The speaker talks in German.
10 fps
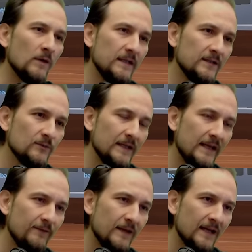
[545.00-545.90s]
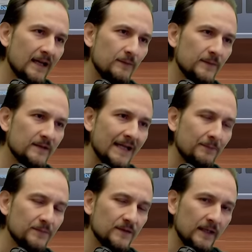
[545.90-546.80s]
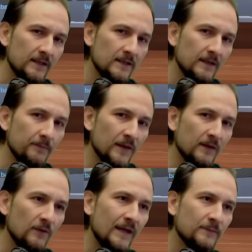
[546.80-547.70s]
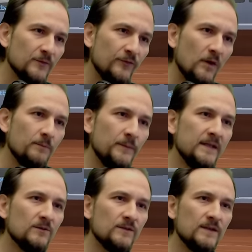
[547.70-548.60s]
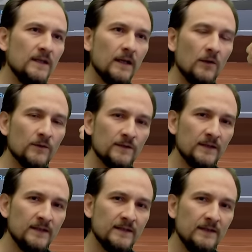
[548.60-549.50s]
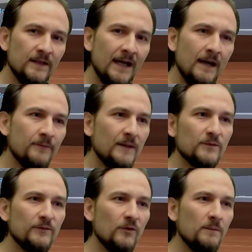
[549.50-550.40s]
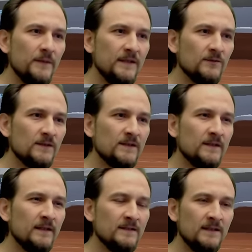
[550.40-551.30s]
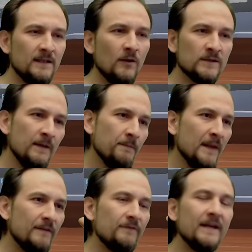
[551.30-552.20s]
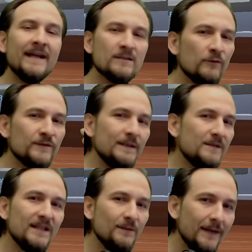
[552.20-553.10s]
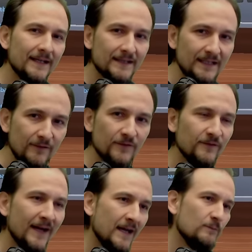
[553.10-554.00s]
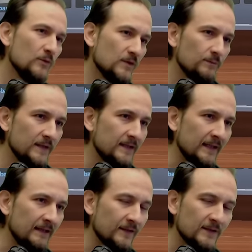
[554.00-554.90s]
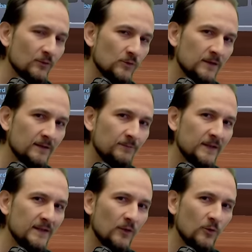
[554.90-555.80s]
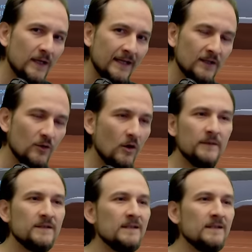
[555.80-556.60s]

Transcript: nicht so ewig lange, bis es absinkt, und wir haben sofort einen Biss und ziehen raus. Es sinkt wieder ab, wir haben sofort einen Biss und es, es zieht raus. Wenn wir erst auf 70 Meter Tiefe warten müssen, bis da irgendwas unten, bis der Köder angekommen ist,